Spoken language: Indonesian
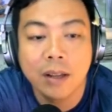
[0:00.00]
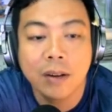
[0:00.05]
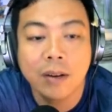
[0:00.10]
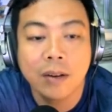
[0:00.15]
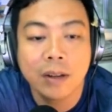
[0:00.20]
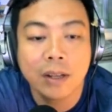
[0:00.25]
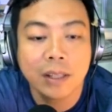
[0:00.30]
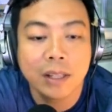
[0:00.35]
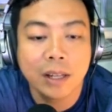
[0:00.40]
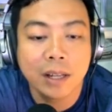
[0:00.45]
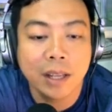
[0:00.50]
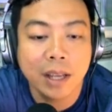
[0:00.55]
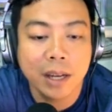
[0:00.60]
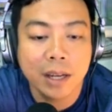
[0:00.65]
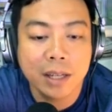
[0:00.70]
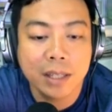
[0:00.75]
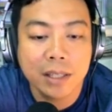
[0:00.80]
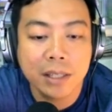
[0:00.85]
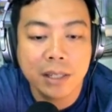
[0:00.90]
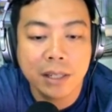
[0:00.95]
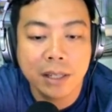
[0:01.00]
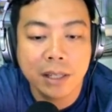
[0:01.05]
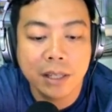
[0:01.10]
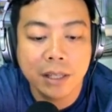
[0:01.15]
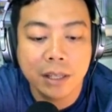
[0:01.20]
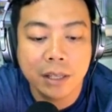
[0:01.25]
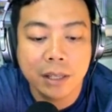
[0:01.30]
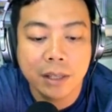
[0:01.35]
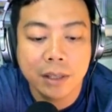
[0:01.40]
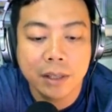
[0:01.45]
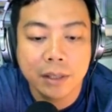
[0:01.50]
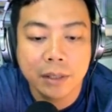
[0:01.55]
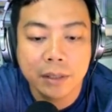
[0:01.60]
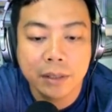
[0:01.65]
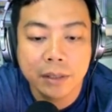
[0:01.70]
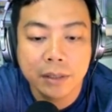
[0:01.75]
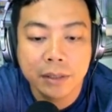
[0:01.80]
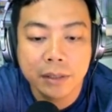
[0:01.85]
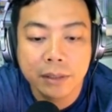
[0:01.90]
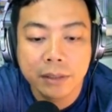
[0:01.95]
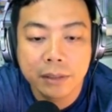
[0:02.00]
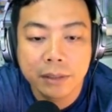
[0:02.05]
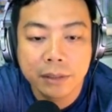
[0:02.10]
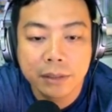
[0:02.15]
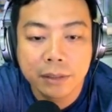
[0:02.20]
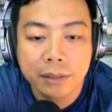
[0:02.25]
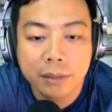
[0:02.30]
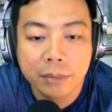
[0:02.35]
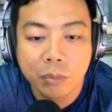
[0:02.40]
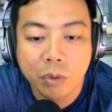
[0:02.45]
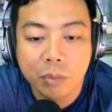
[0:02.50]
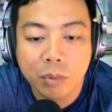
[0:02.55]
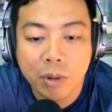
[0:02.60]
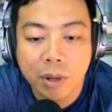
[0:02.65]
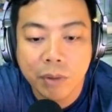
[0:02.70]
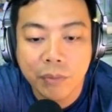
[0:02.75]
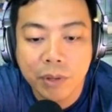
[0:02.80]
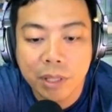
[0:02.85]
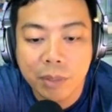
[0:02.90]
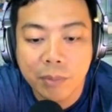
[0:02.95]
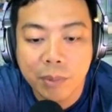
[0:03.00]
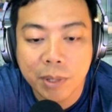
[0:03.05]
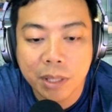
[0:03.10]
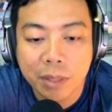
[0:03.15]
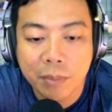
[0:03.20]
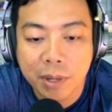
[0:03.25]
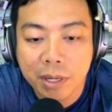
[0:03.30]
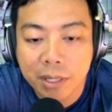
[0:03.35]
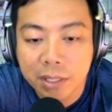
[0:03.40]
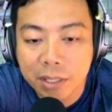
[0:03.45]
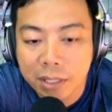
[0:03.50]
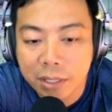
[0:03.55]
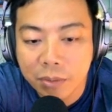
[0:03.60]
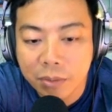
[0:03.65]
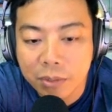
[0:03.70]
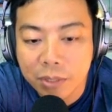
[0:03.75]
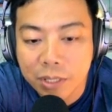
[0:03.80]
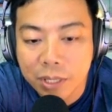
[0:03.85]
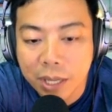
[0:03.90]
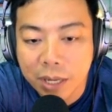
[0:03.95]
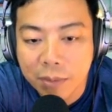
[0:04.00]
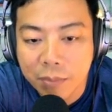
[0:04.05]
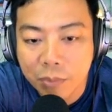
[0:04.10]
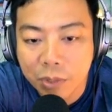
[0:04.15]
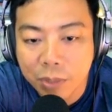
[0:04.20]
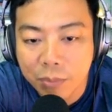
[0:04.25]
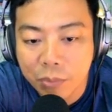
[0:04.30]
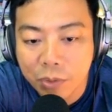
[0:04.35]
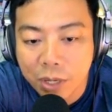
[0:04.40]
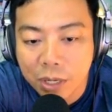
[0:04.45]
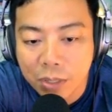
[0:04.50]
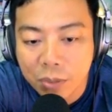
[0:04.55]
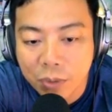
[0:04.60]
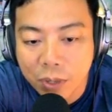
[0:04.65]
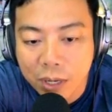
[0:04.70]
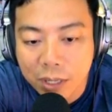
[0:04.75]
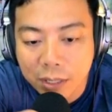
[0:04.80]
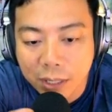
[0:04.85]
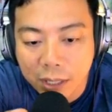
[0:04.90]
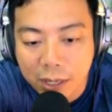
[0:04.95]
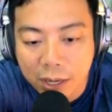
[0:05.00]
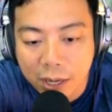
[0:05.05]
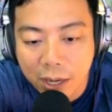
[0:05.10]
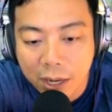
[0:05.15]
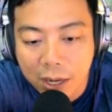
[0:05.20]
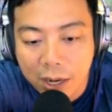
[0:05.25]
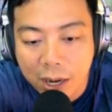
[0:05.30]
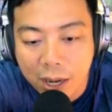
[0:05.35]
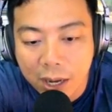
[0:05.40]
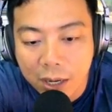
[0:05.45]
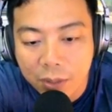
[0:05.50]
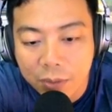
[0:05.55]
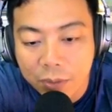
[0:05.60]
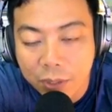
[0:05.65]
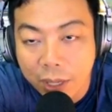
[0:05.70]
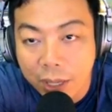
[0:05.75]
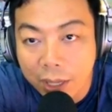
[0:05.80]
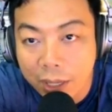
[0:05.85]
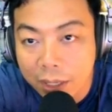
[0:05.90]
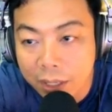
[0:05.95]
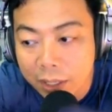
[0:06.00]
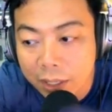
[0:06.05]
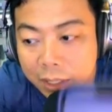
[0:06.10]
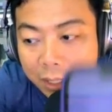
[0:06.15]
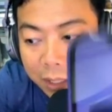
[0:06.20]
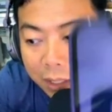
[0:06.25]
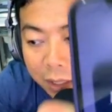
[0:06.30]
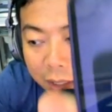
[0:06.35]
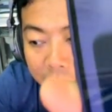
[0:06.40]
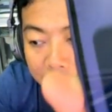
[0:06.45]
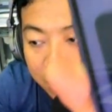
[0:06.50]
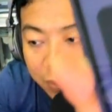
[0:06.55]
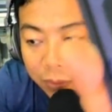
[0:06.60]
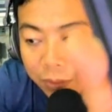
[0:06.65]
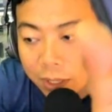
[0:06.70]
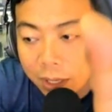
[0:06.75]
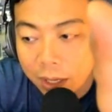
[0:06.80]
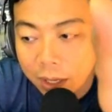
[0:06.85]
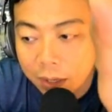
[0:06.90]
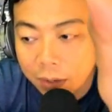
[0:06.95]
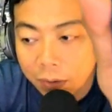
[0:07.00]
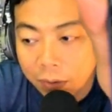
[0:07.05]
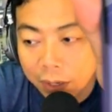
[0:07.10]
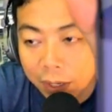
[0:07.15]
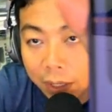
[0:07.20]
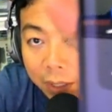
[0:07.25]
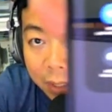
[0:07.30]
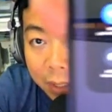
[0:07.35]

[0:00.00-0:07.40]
kalau kita lihat di sini. Mohon maaf ya teman-teman, di sini hujan. Mudah-mudahan suara saya nggak keganggu ya. Ini sudah connect